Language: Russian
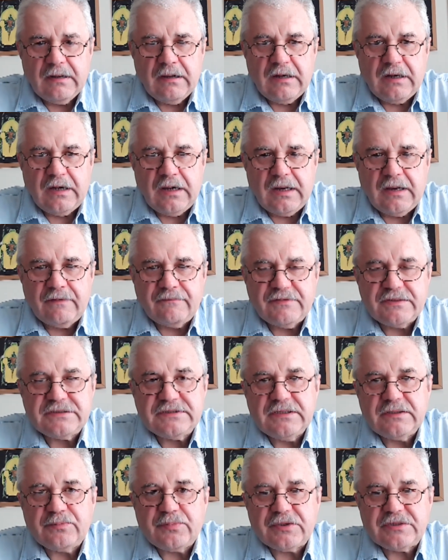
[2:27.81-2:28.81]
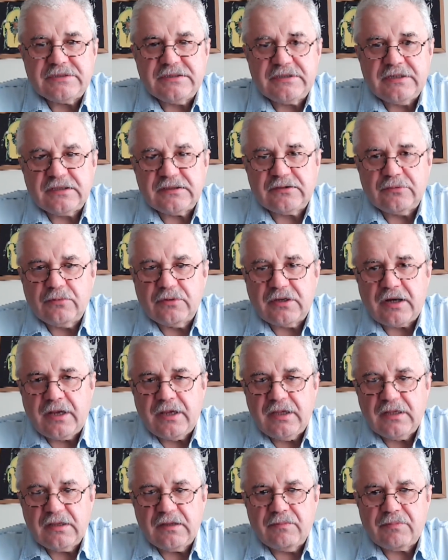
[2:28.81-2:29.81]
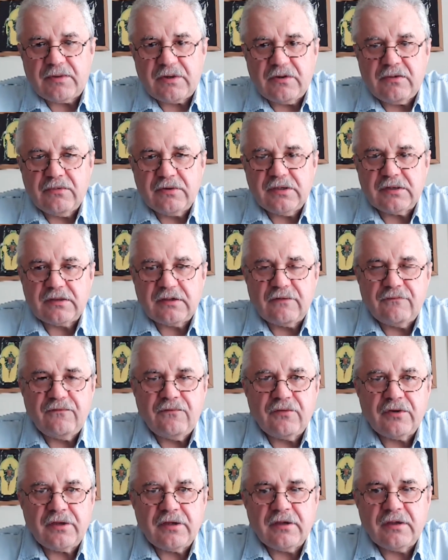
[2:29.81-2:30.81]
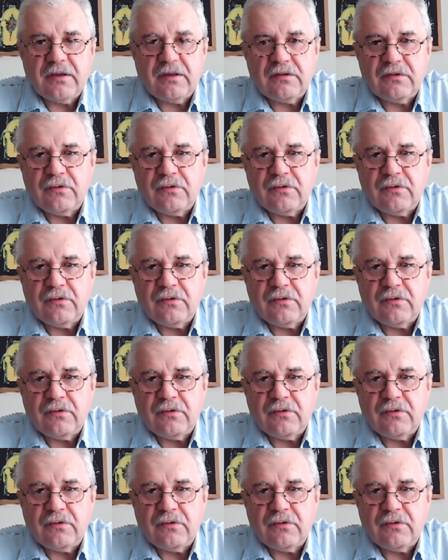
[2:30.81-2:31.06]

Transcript: А визит президента Украины проходит на фоне